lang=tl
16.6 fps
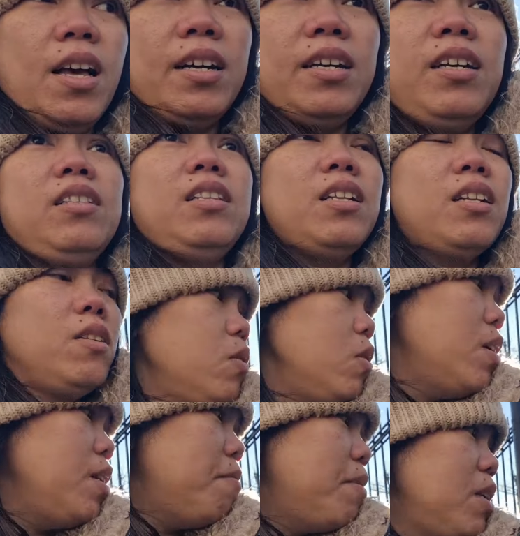Ayan, tingnan
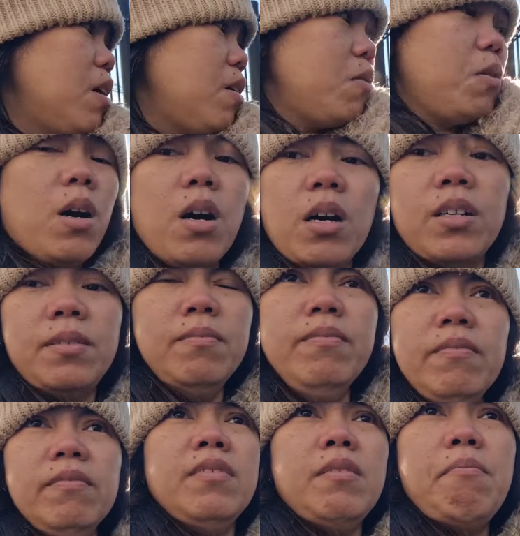nyo na naman ako.
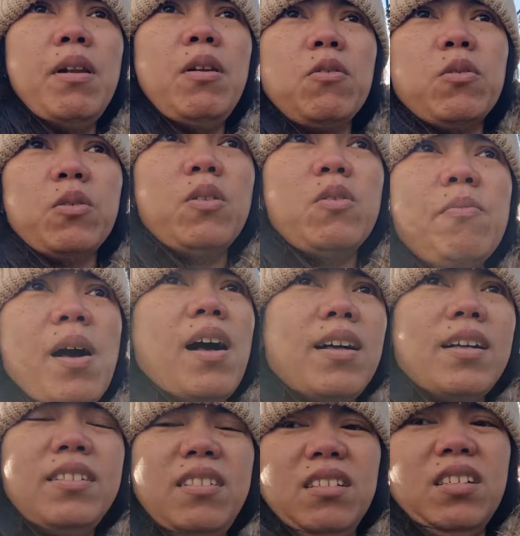Baloktot
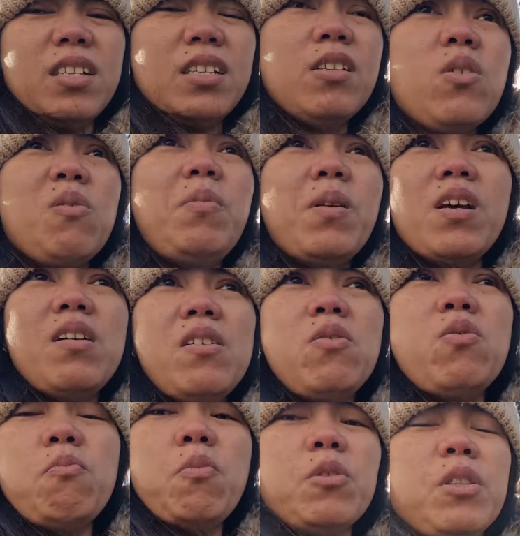lumakad. Kasi sobrang
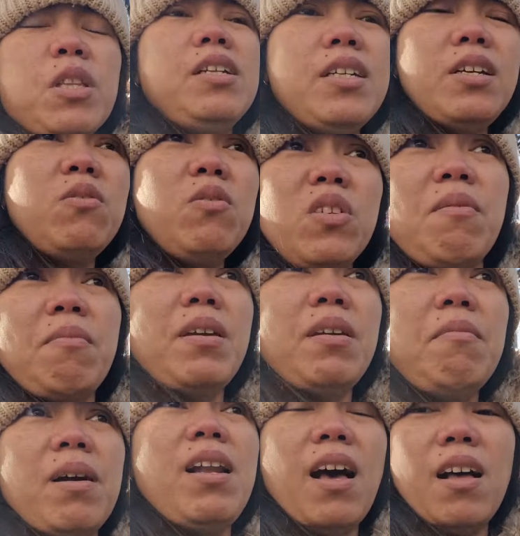umbok talaga yung siya may
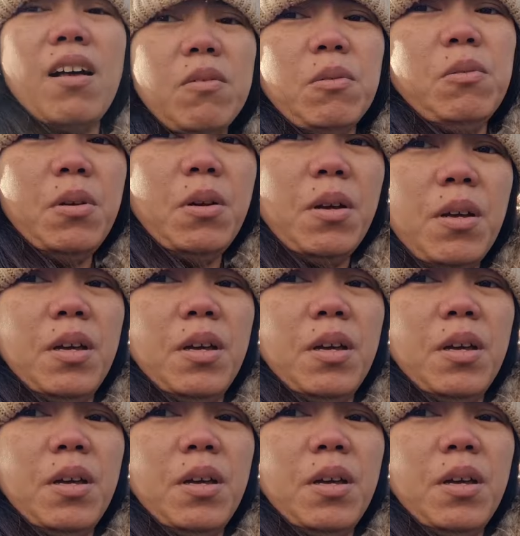balakang ko.